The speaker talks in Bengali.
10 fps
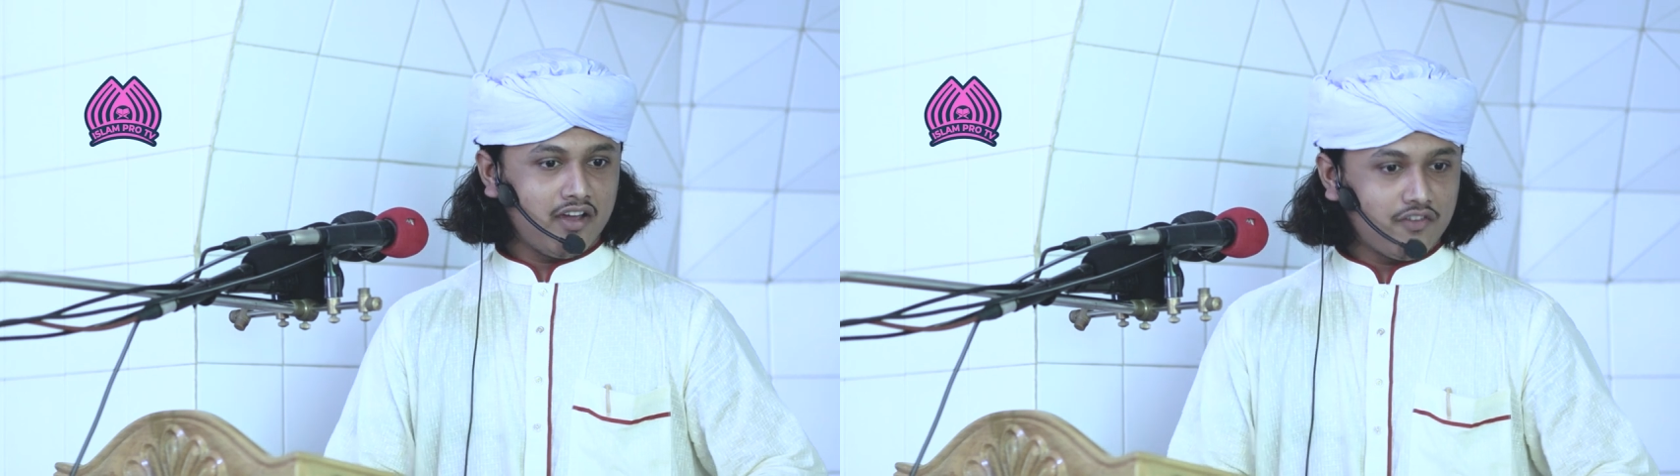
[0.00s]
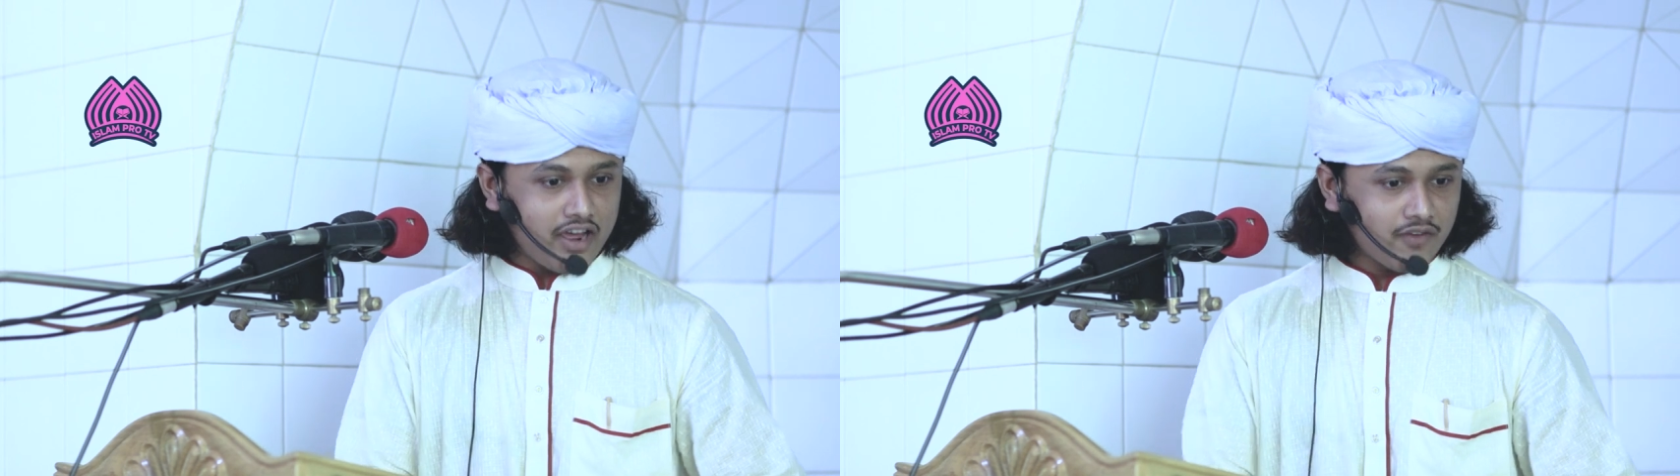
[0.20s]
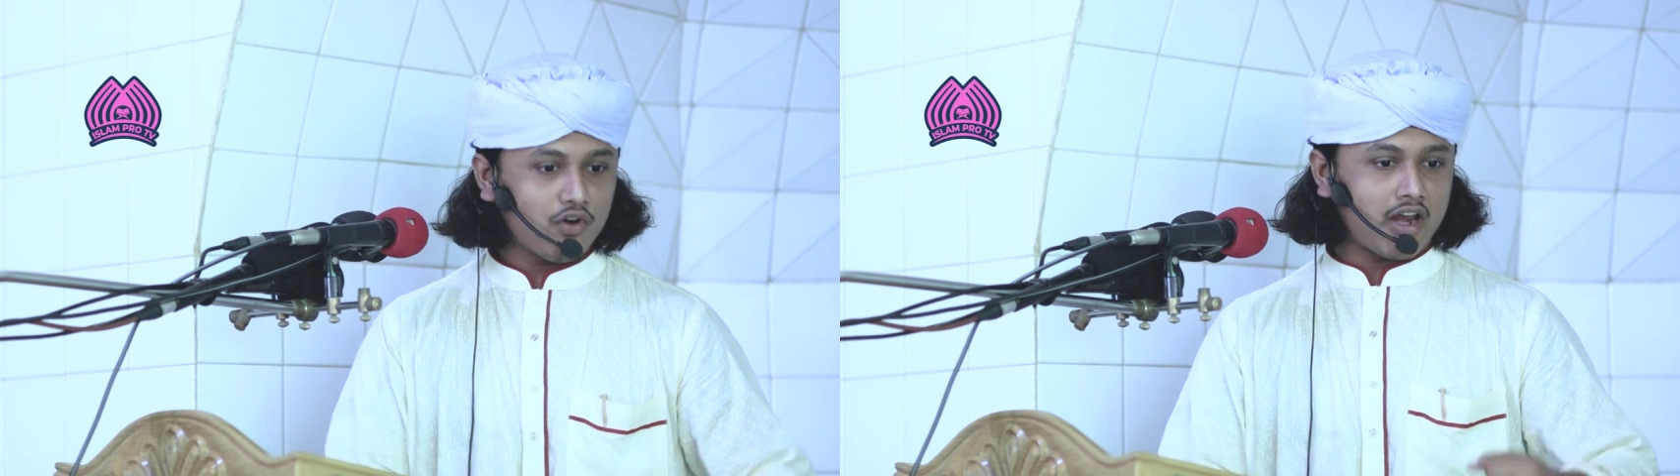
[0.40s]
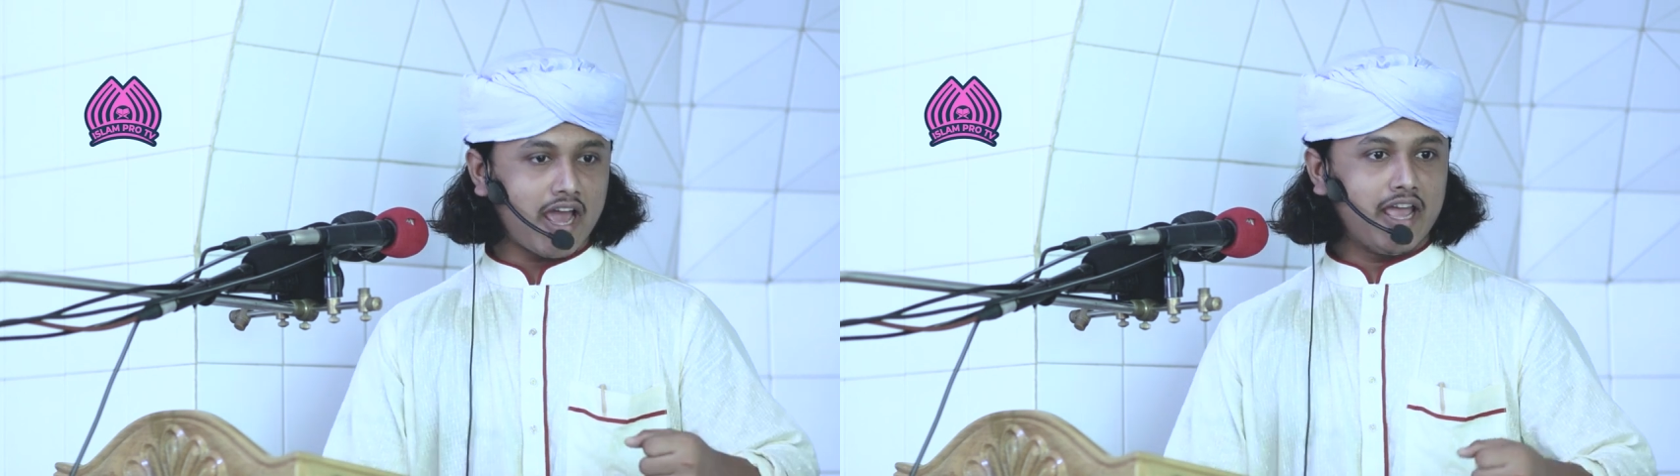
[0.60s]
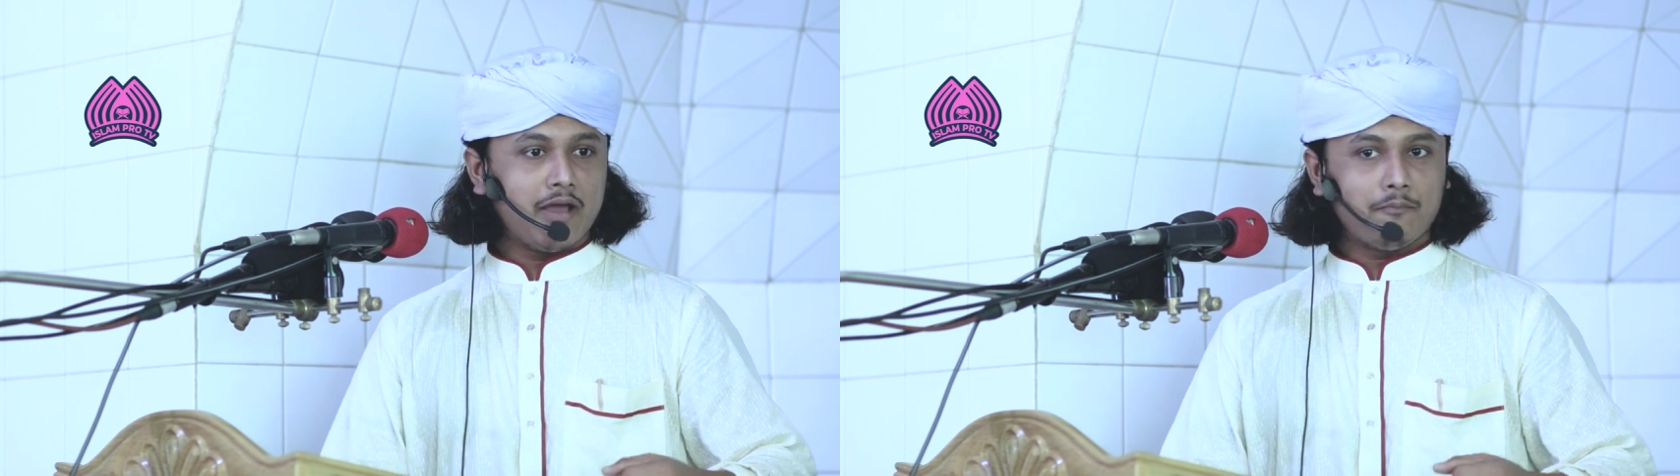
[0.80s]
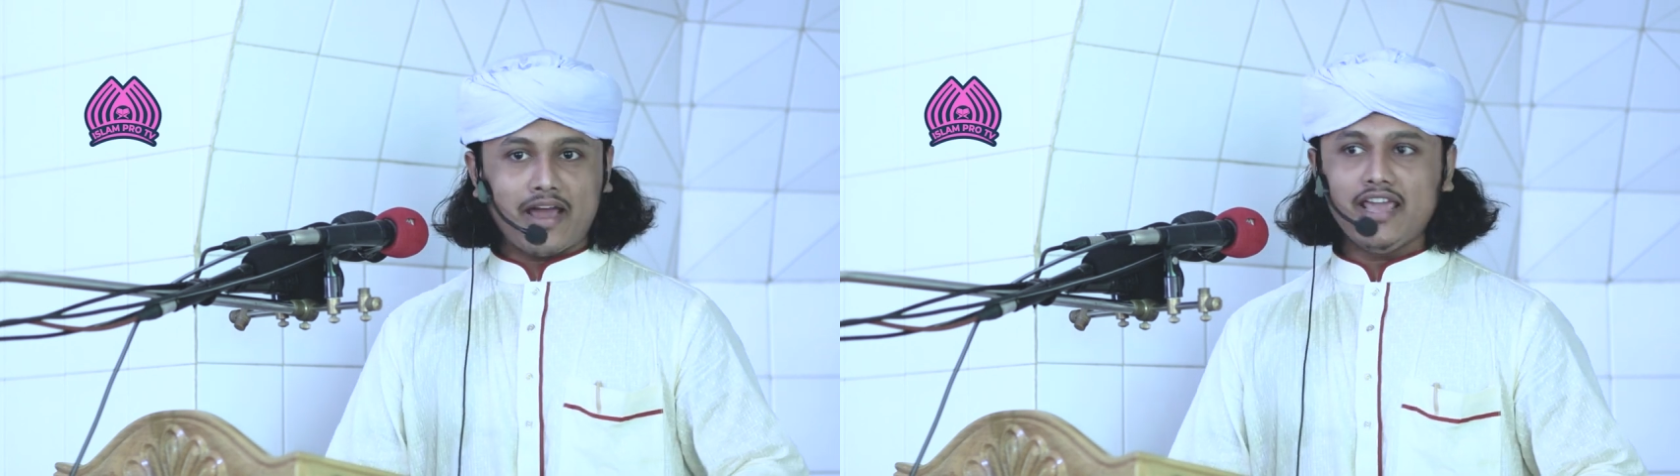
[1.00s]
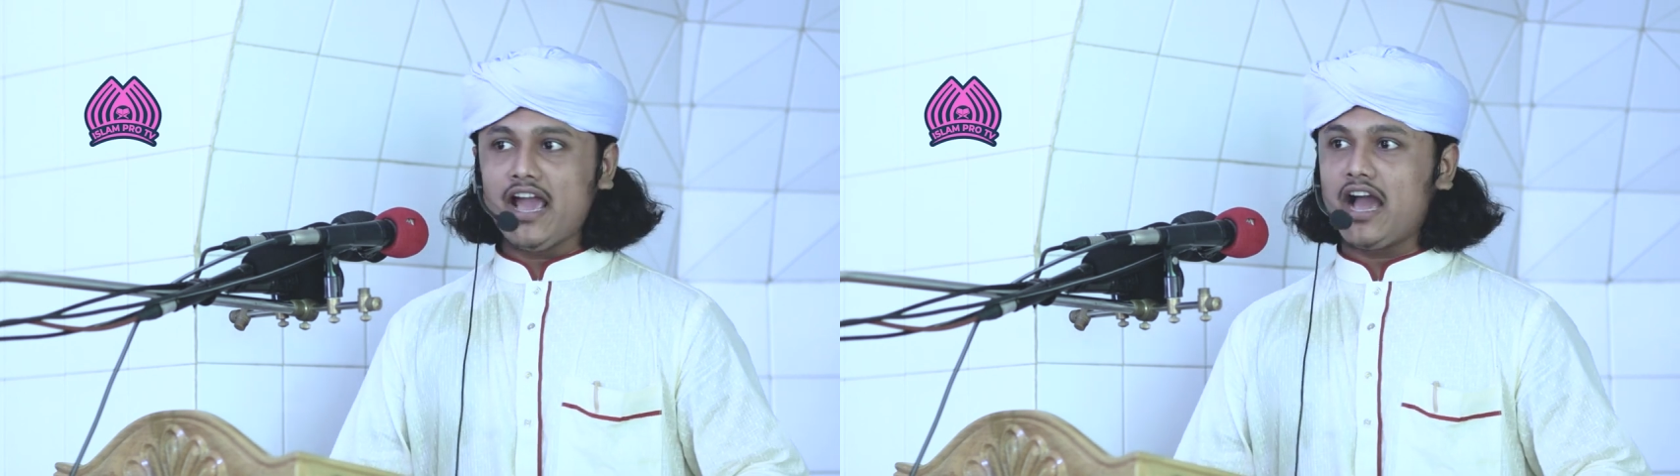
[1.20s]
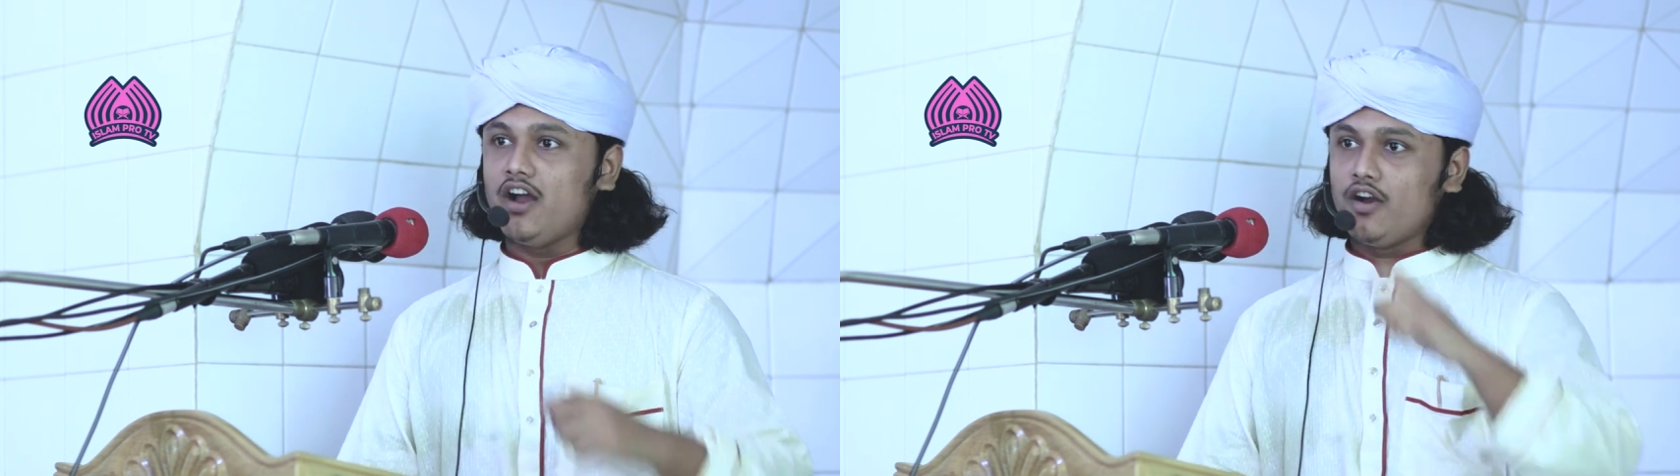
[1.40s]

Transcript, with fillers: ফ্যান ফরা মাইয়া